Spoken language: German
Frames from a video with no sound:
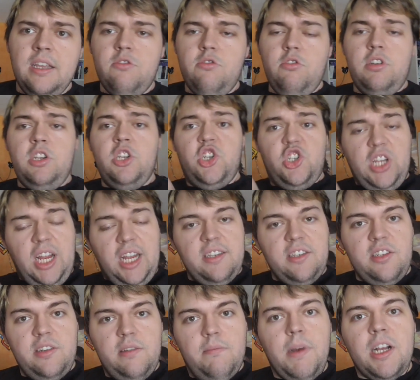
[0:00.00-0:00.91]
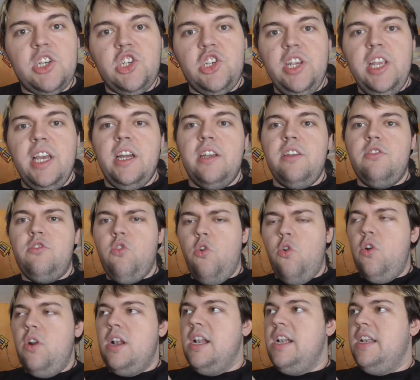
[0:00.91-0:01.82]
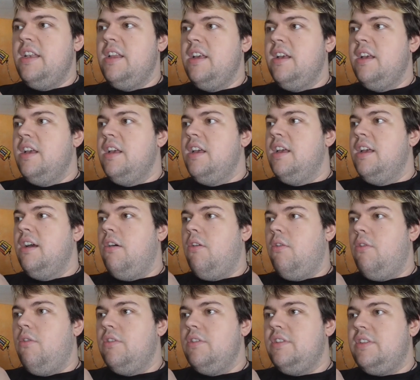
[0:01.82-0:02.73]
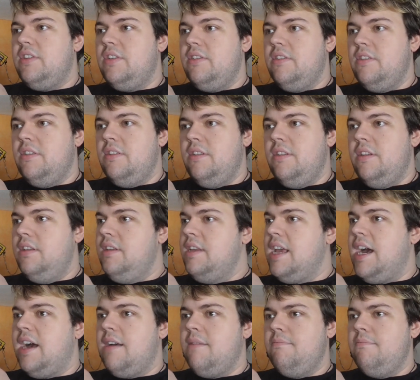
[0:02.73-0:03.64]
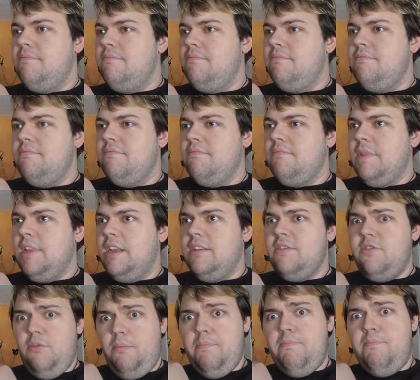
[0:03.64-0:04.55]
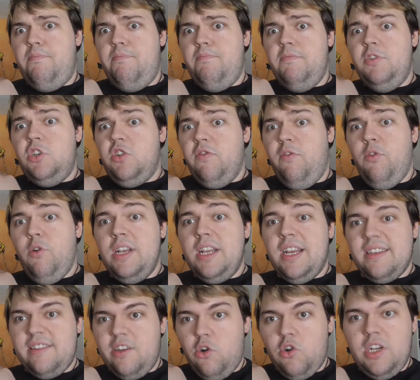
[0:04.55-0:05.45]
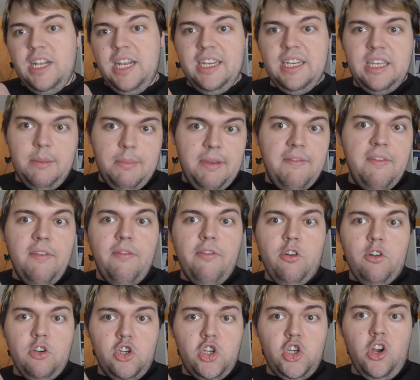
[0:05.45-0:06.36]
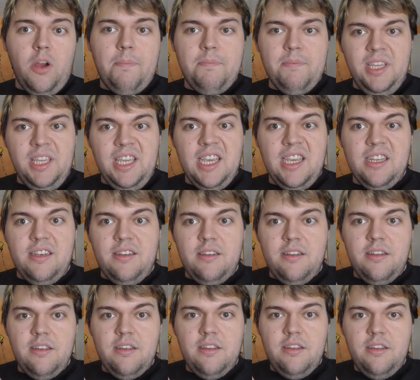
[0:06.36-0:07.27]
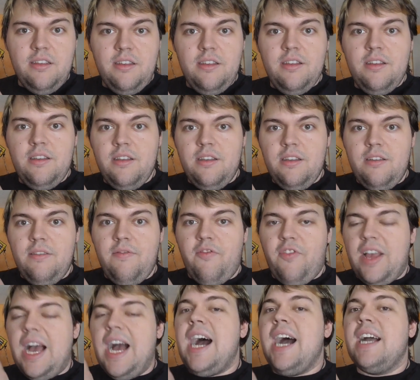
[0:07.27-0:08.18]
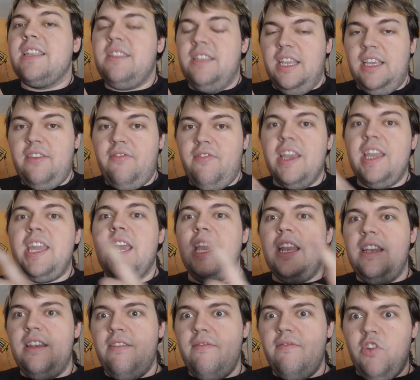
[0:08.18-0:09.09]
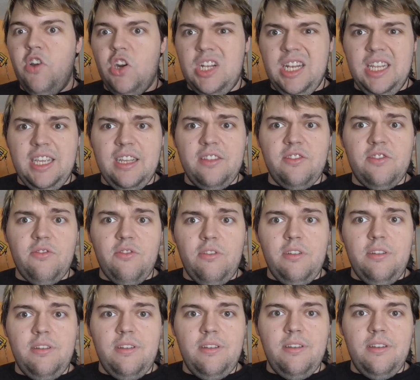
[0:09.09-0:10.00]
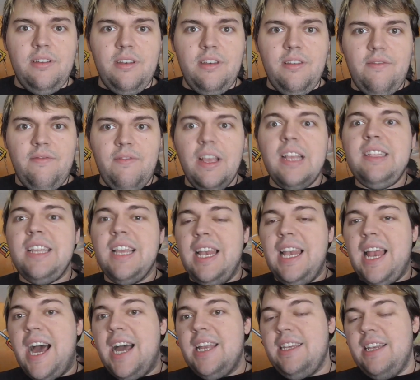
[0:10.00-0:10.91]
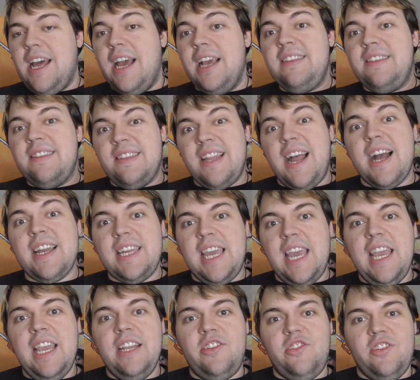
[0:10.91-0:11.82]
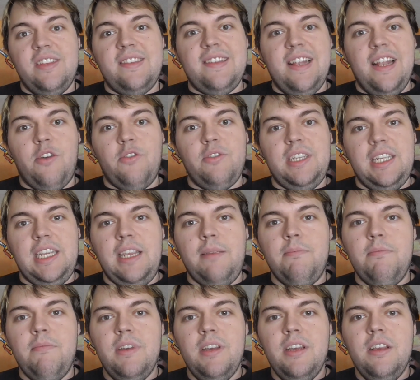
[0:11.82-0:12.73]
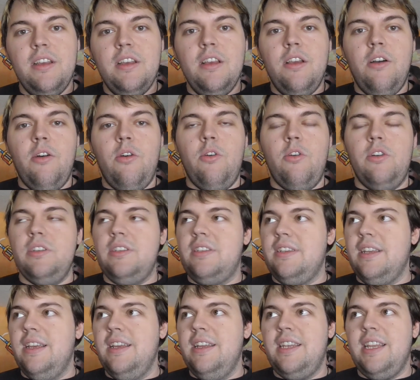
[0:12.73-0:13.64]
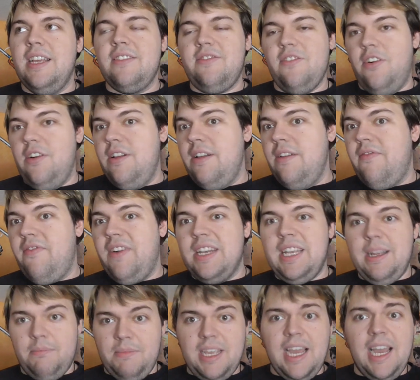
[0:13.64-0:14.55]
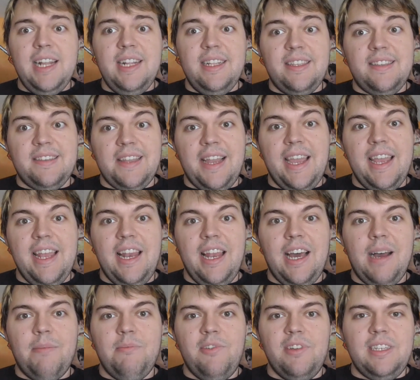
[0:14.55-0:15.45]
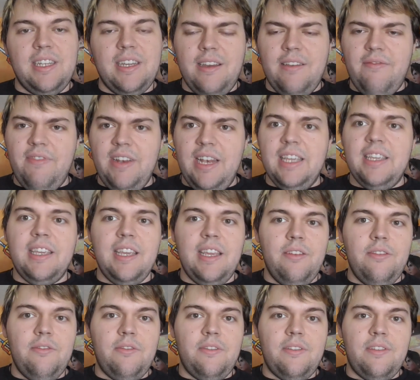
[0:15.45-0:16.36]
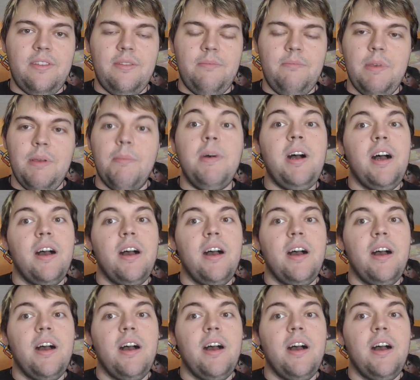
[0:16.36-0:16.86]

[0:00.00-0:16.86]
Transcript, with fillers: durch die Stadt marschieren, dödeln und ja, so schwul das auch klingt, aber wir wollen shoppen gehen fragt nicht, wir gehen wirklich in so einen. Der Laden heißt Dark Ages laut ihm. Und äh, der soll verdammt geilen Style haben und da will ich hin und mir